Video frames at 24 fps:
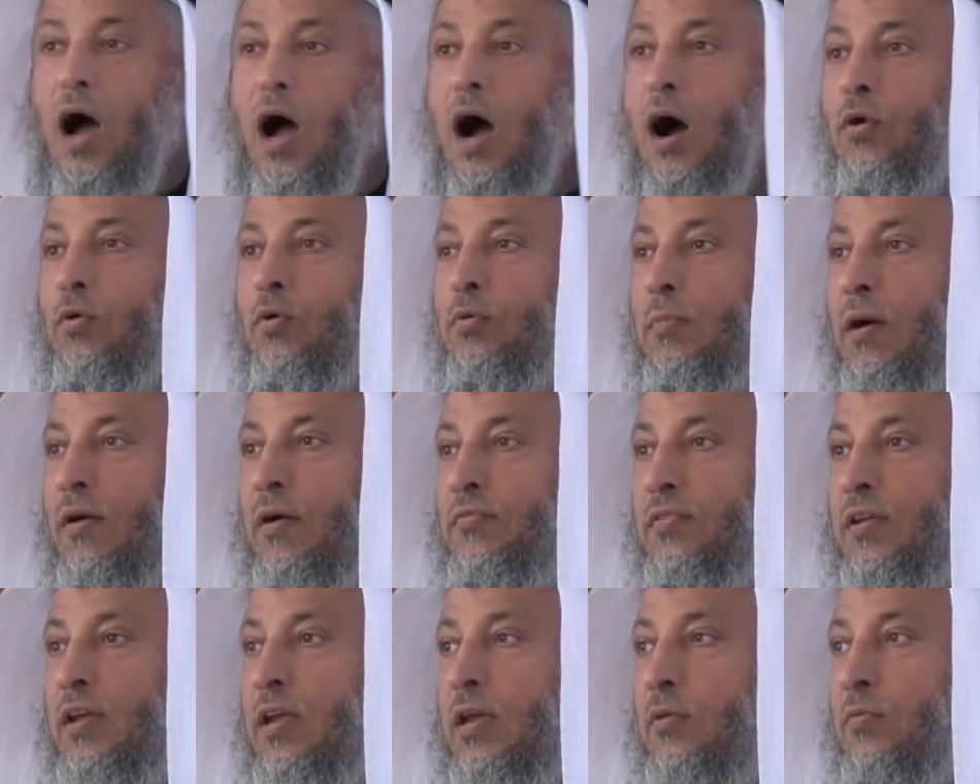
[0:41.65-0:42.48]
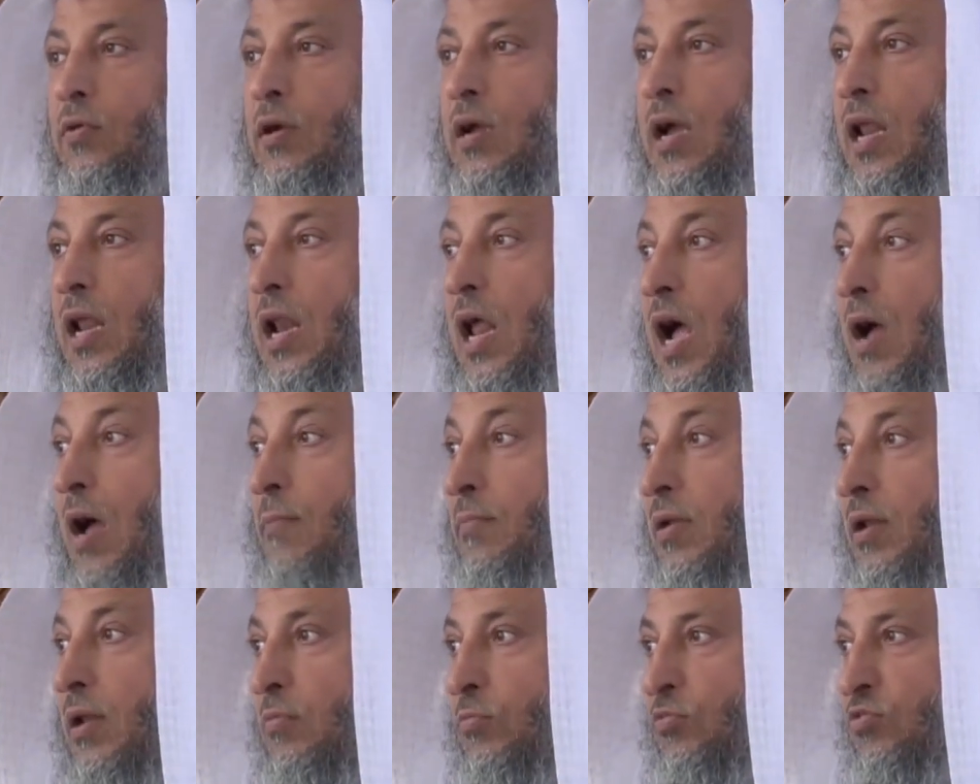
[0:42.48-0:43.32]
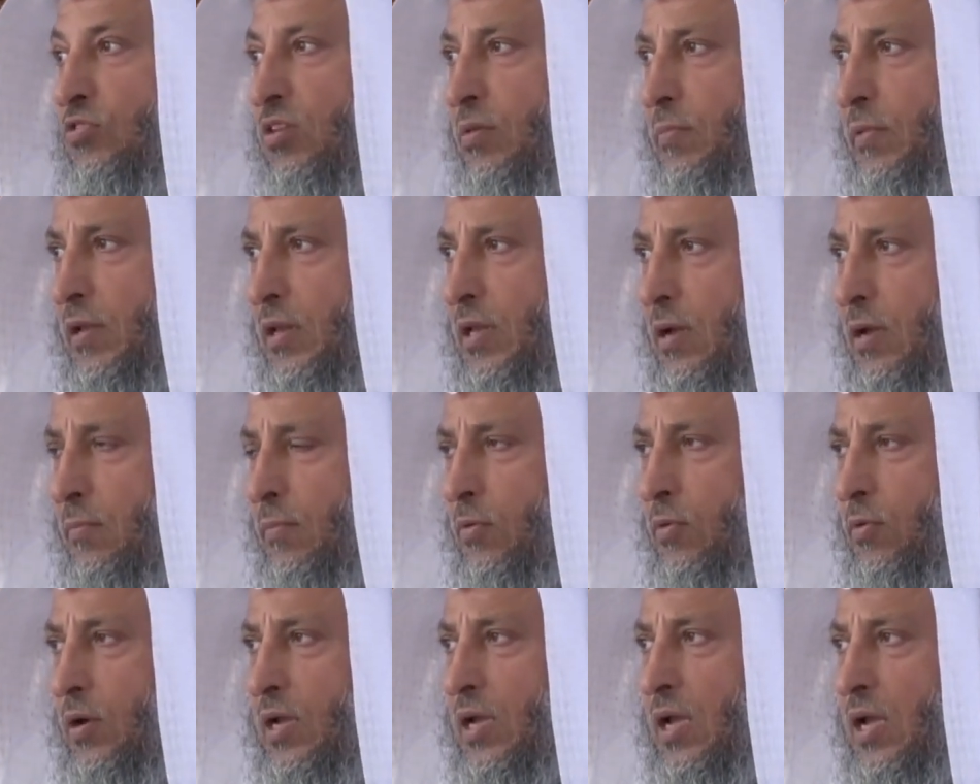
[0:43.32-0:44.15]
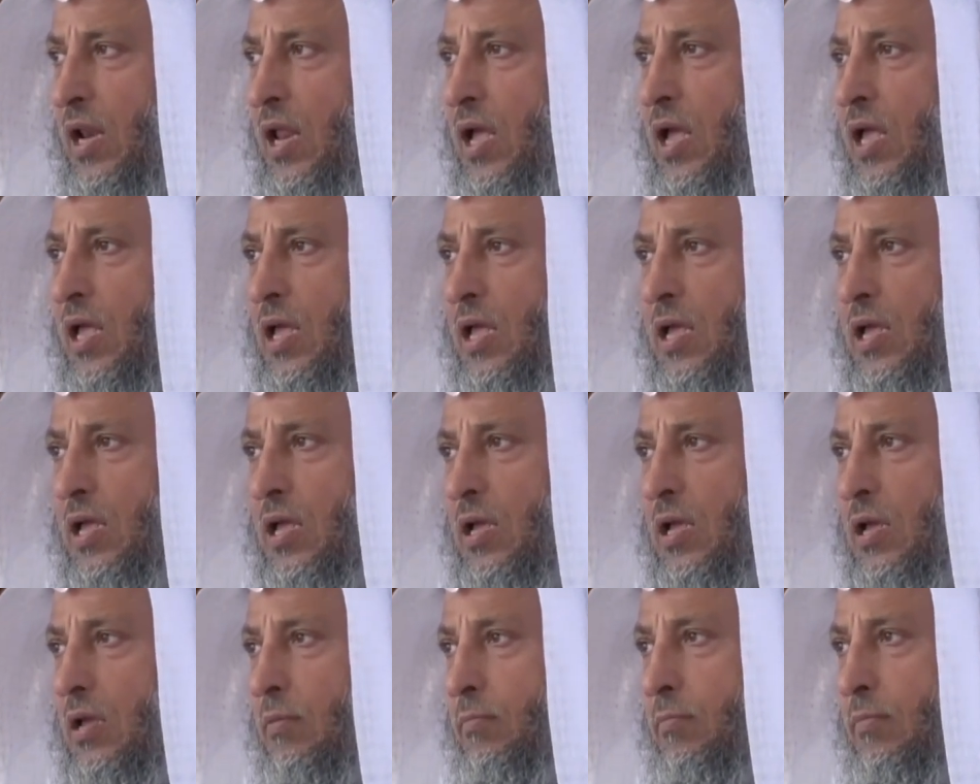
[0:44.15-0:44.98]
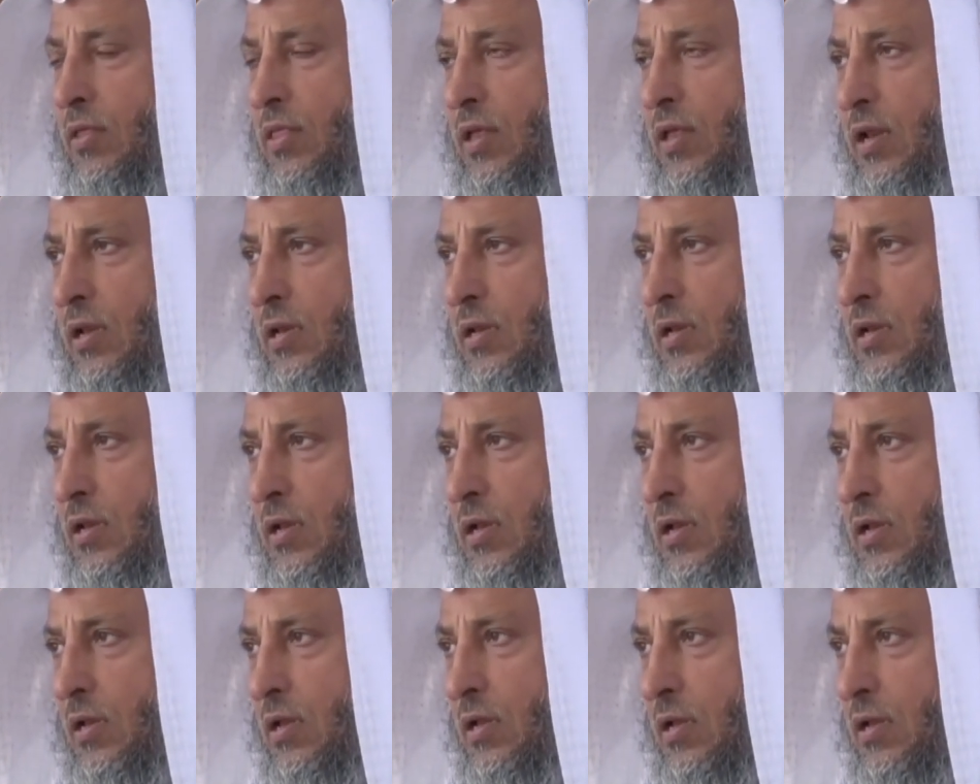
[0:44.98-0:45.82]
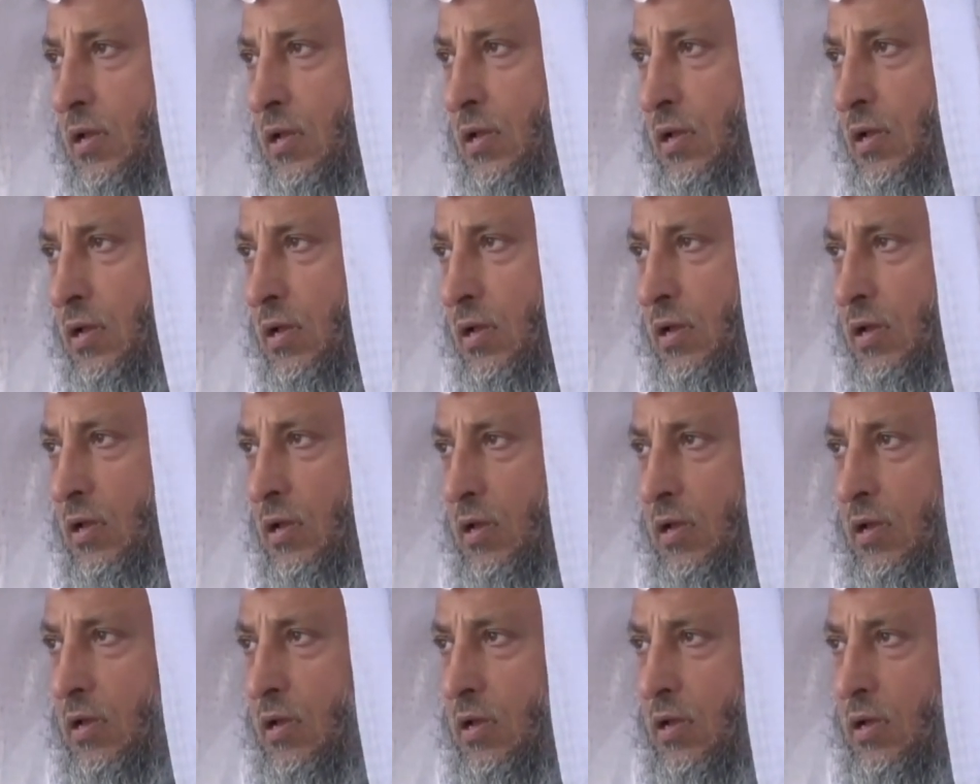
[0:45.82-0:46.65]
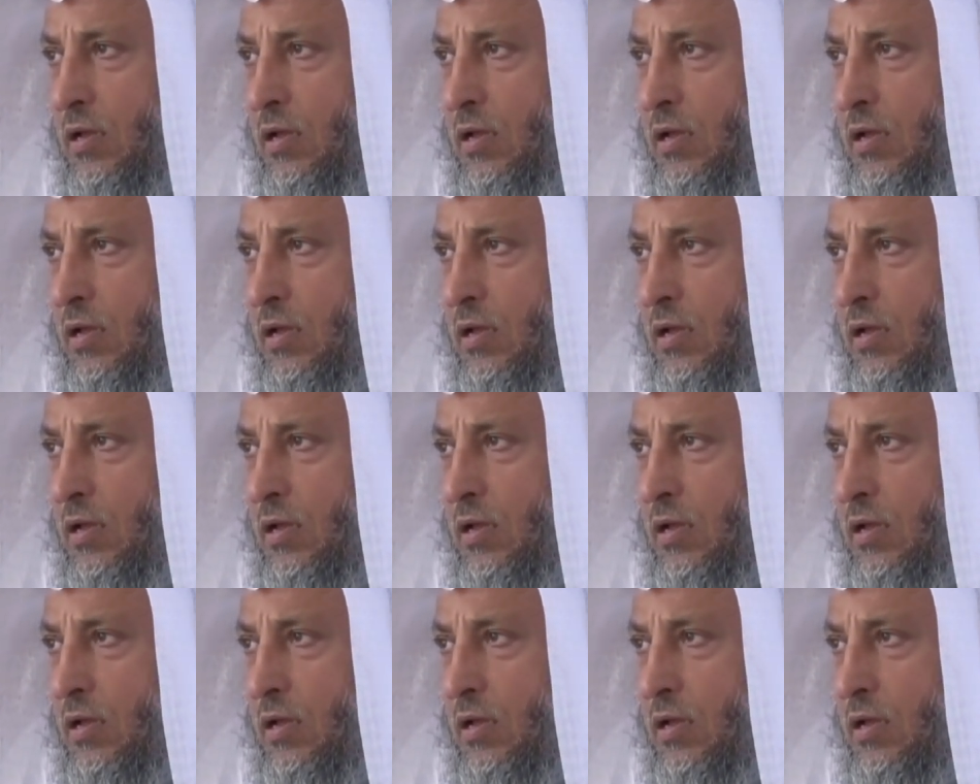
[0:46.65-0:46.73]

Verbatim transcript: أو ما فيه وكالة عامة للمسلمين كما وكل مثلا آه،